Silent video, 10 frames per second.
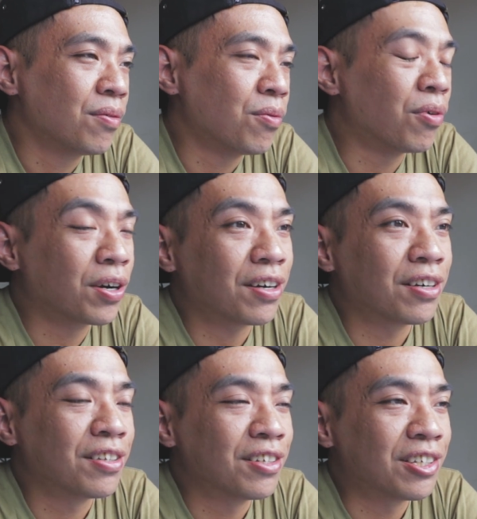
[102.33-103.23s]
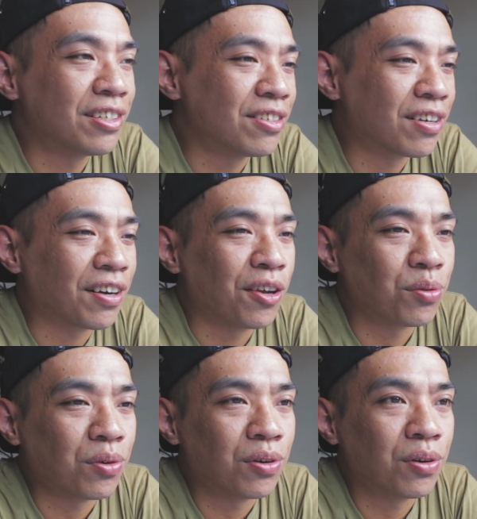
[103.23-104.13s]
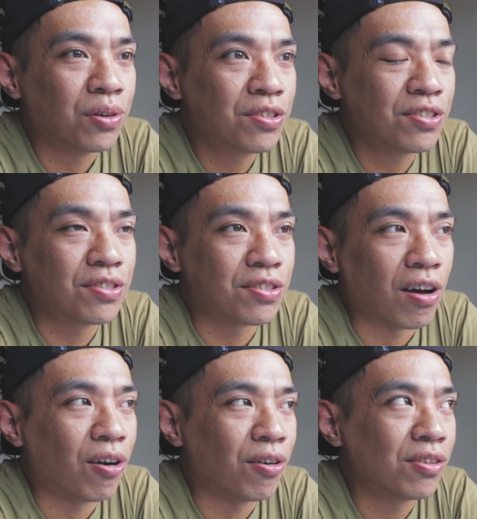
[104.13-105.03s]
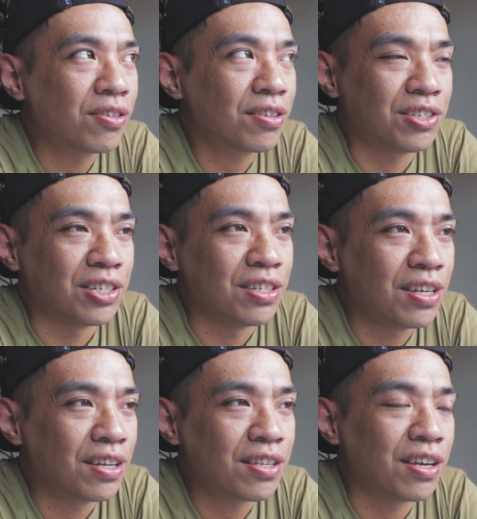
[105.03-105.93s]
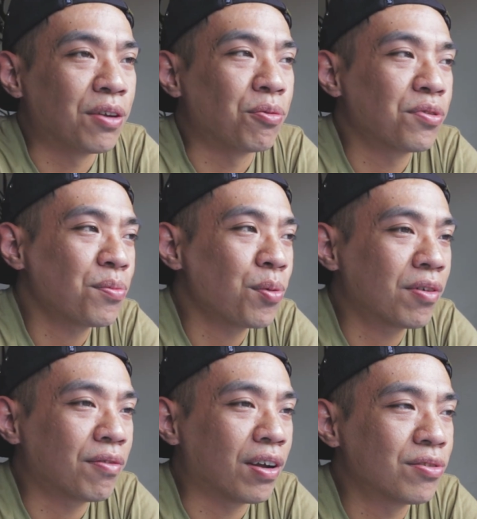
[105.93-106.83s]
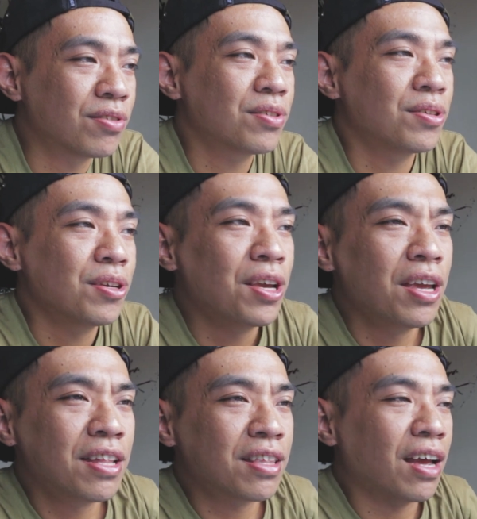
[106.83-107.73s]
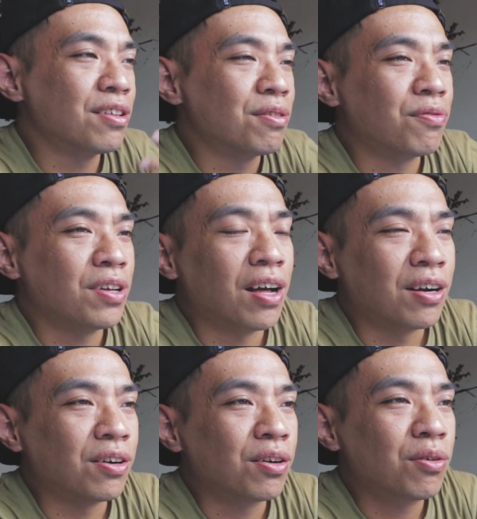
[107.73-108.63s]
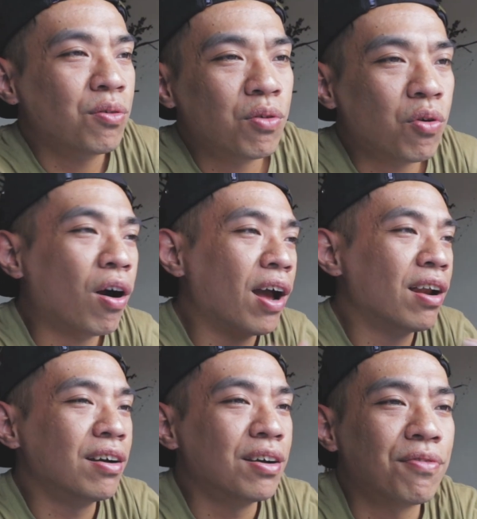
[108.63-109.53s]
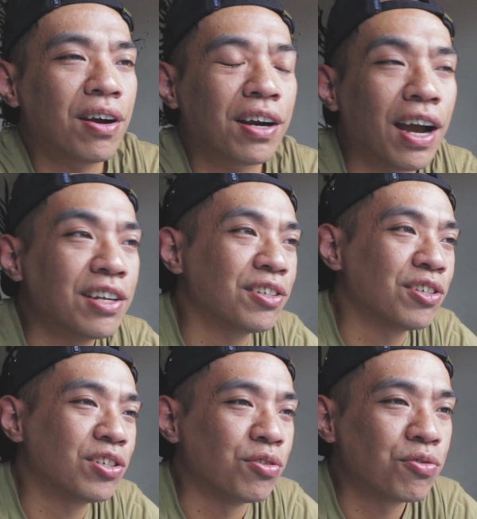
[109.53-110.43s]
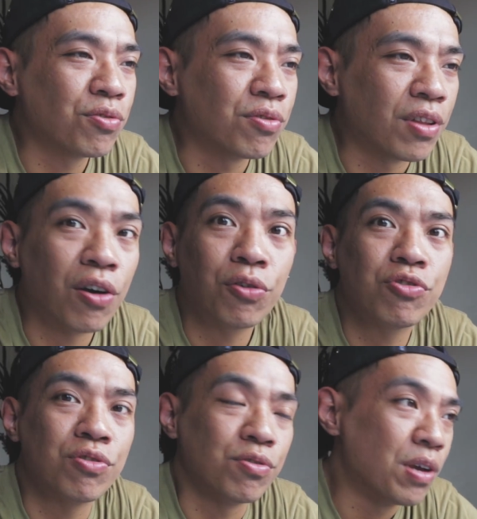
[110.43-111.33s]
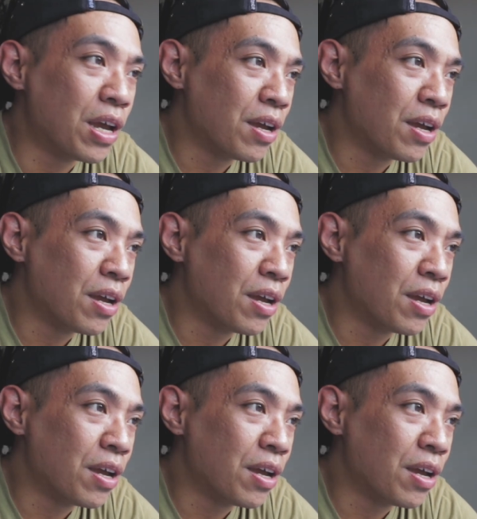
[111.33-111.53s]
我个人的心情上来说，至少这几天内，我是没有办法就是带着非常快乐、非常开心的情绪，然后去。